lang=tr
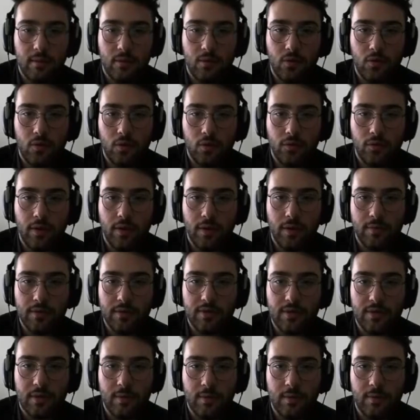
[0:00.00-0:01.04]
Colt varmış.
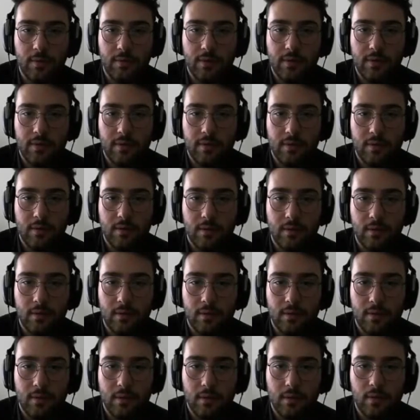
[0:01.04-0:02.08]
Tamamdır.
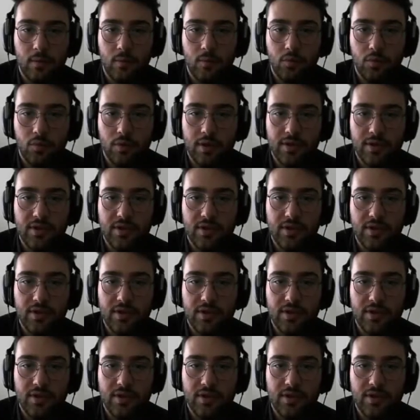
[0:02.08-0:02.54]
Buradan